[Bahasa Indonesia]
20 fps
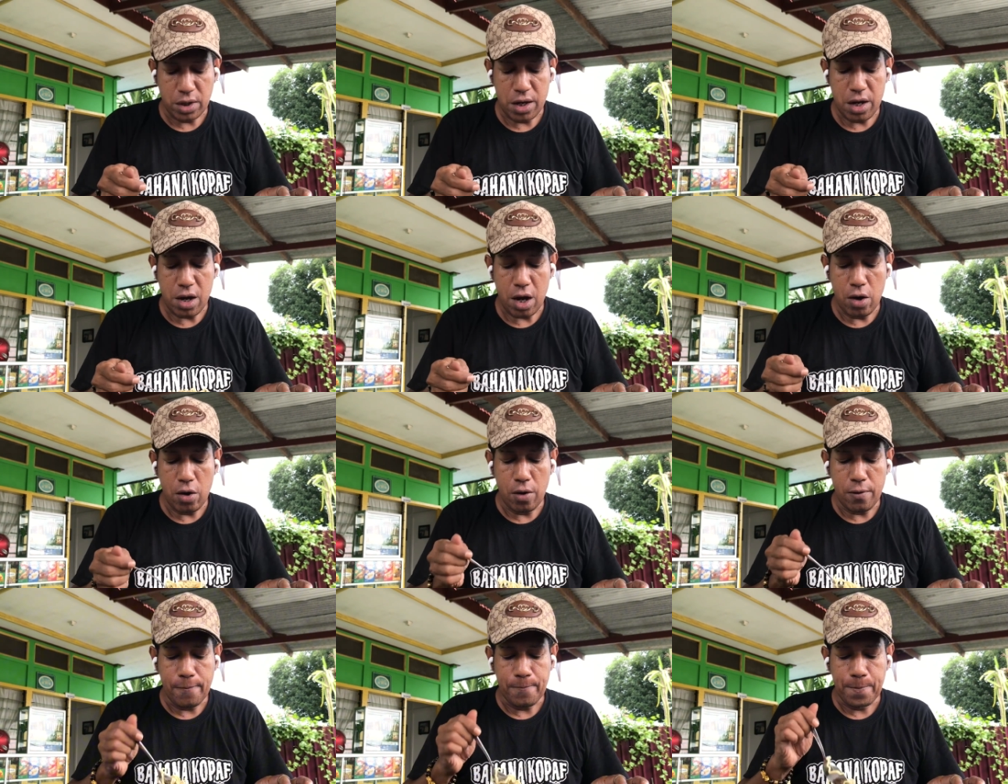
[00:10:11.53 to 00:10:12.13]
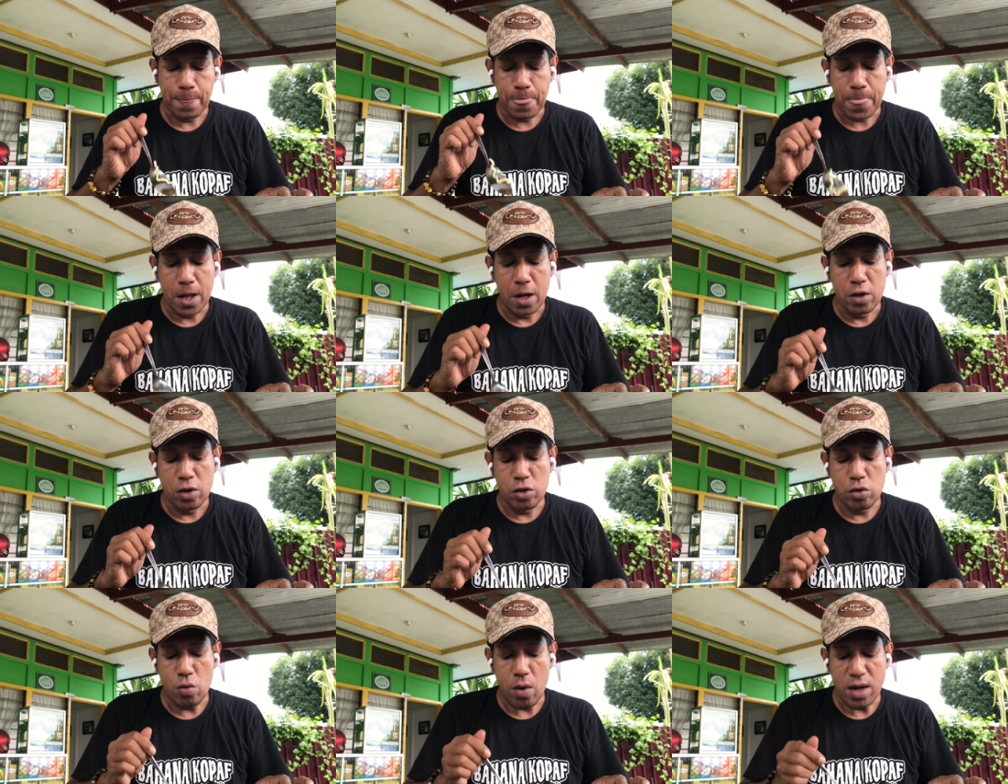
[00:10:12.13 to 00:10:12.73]
jadi kalau
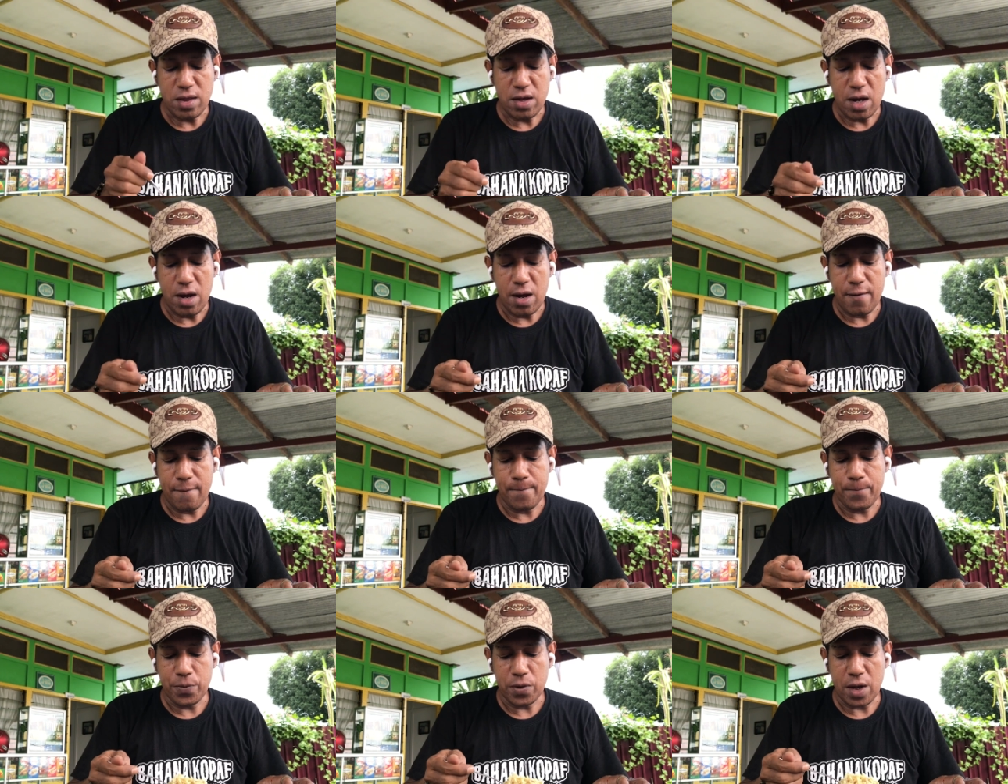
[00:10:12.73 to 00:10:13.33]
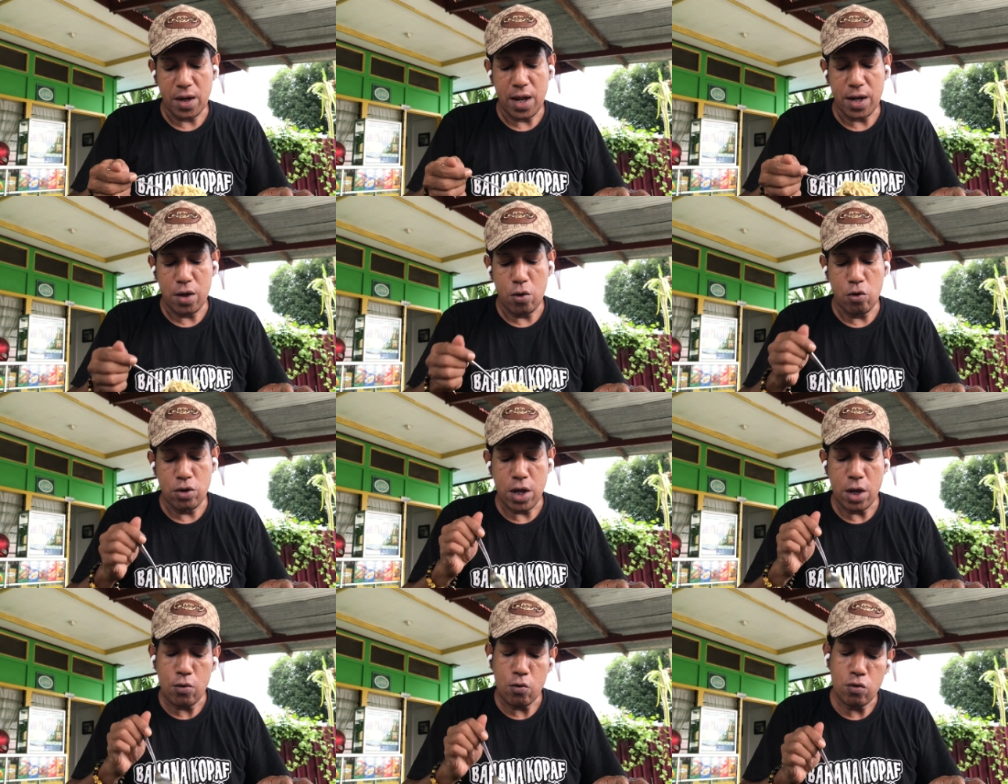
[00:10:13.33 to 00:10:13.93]
cuaca lagi
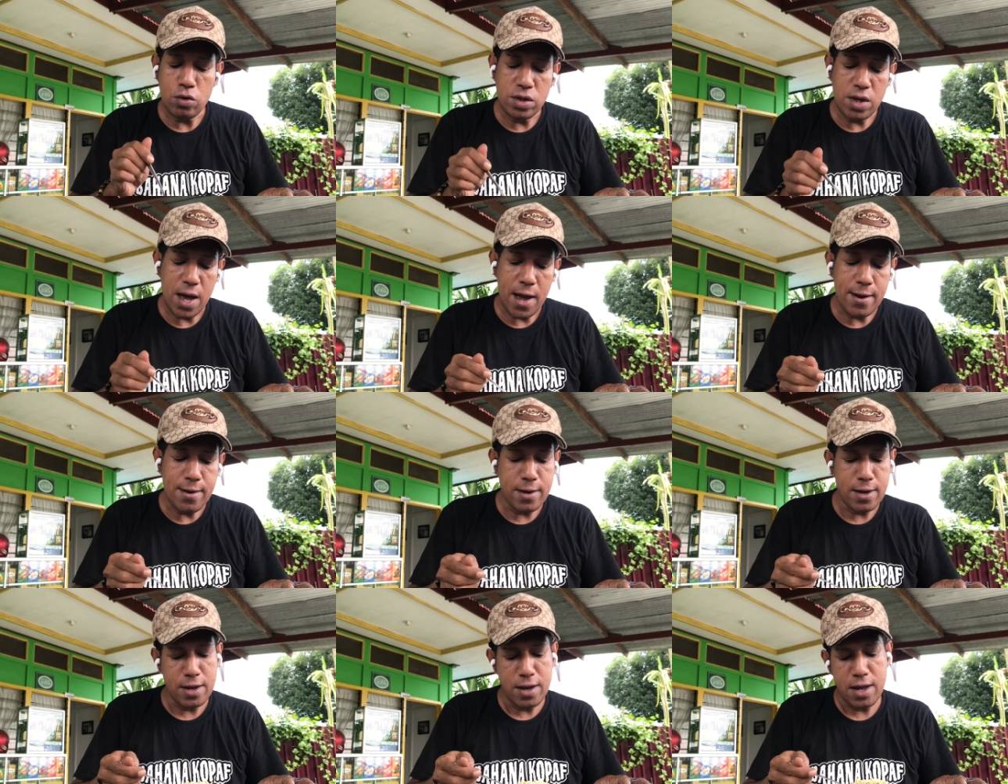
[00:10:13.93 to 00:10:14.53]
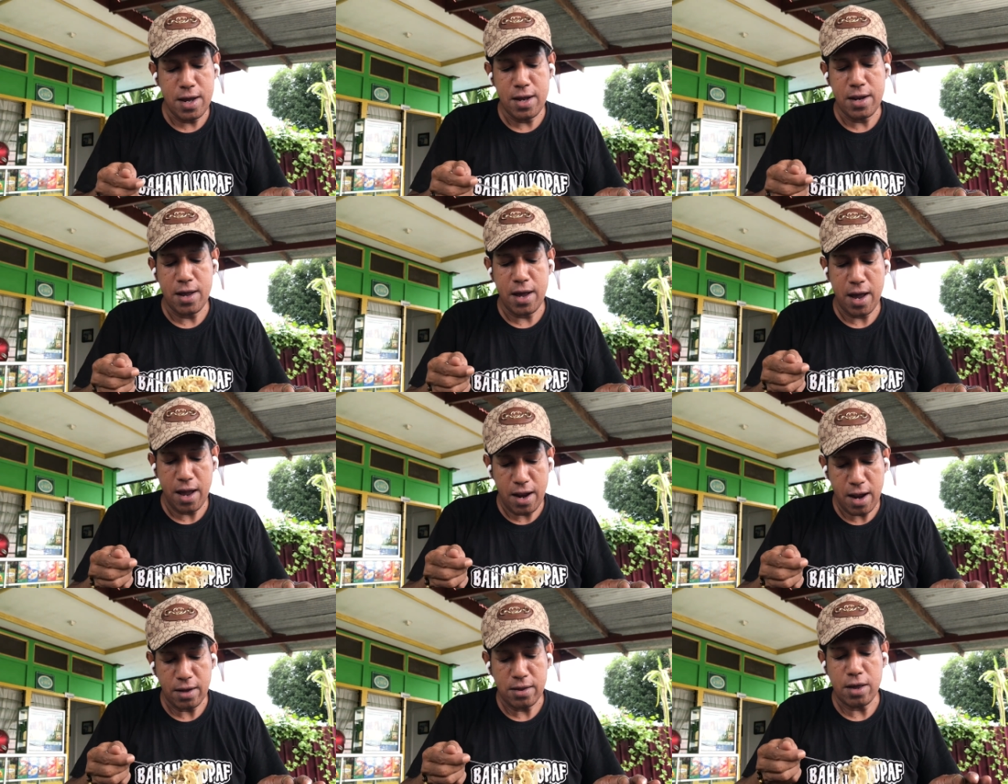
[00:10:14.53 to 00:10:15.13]
hujan-hujan dingin-dingin
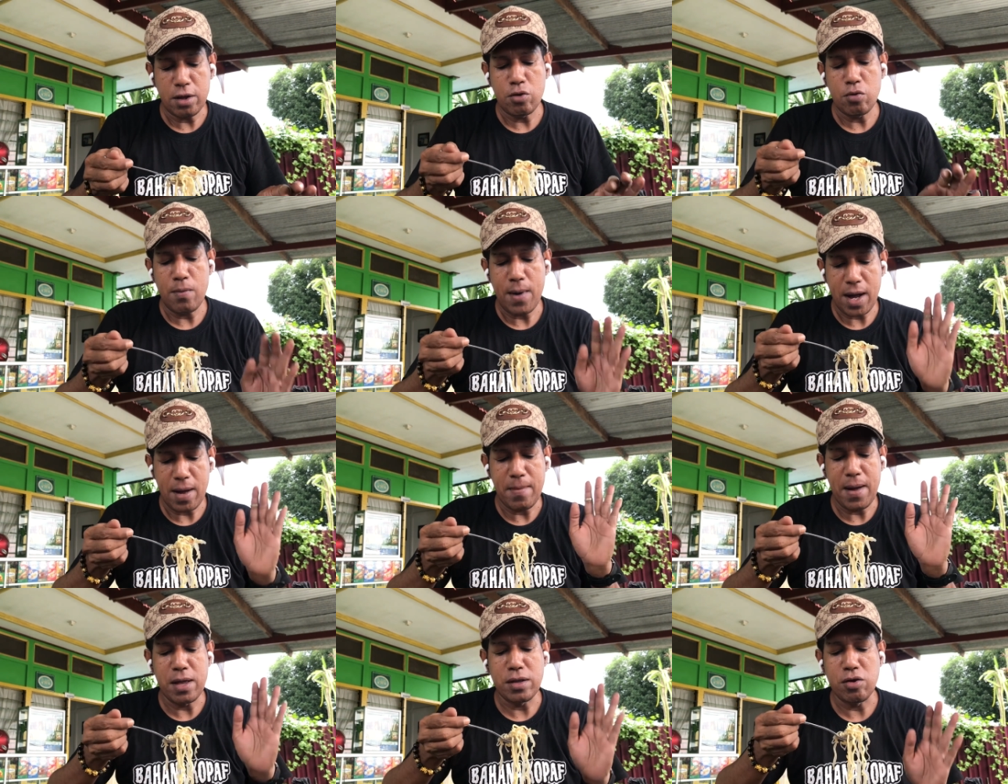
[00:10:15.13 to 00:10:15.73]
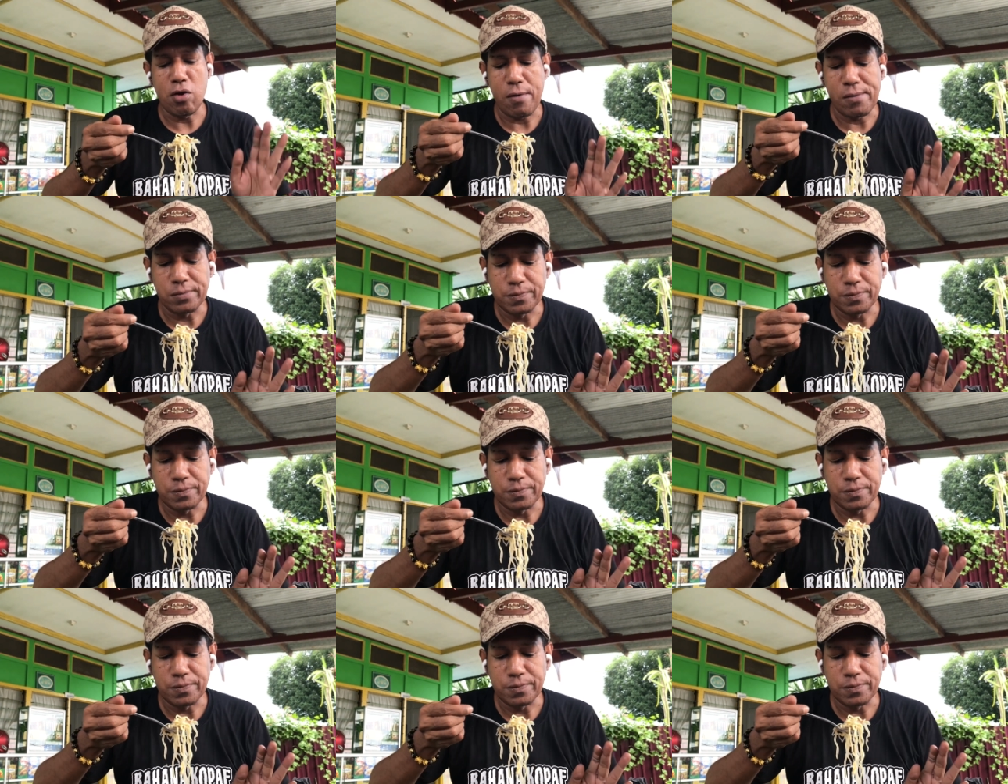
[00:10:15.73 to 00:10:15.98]
enaknya tuh makan bakso